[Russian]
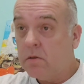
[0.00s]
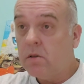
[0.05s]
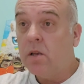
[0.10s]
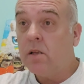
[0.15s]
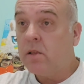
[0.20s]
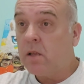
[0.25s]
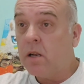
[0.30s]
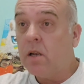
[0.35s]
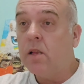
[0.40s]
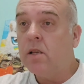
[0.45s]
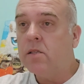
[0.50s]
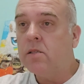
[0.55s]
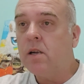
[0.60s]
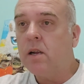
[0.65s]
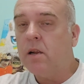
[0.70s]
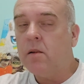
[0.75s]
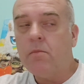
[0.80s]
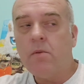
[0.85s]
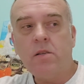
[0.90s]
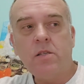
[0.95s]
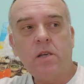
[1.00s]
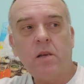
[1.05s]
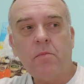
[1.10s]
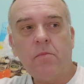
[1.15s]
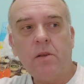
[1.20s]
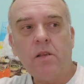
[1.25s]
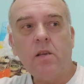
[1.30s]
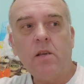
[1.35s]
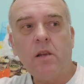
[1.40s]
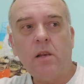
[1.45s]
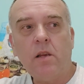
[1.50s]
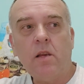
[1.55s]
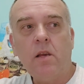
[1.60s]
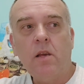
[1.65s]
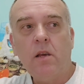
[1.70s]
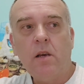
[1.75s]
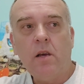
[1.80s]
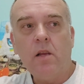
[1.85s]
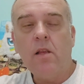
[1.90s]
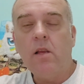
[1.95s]
Это для Израиля большие потери.
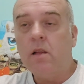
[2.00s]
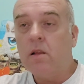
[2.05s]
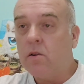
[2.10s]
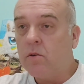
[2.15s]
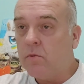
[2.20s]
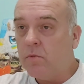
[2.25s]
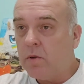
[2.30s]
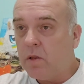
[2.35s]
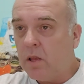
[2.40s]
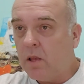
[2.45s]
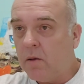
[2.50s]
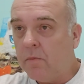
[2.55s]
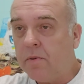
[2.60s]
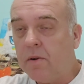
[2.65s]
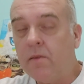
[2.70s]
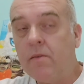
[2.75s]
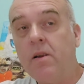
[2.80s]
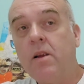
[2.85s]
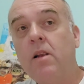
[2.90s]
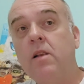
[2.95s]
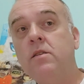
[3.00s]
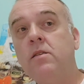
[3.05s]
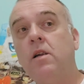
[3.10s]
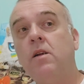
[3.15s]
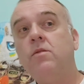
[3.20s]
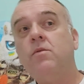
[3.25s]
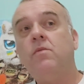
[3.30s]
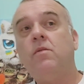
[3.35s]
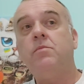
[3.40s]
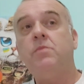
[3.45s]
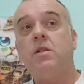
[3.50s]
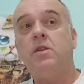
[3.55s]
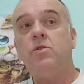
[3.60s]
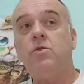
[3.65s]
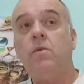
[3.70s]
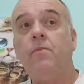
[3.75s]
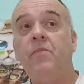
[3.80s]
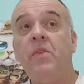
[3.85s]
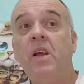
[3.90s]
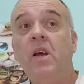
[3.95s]
Они к такому не привыкли, сразу вам
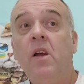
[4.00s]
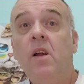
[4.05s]
скажу.